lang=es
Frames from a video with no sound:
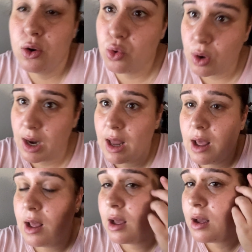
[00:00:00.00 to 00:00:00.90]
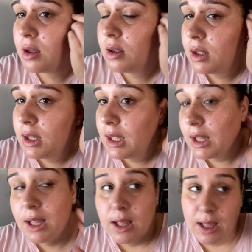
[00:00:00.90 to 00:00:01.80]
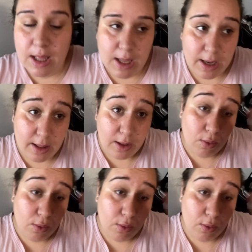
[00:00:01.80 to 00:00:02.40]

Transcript: no a la a la de...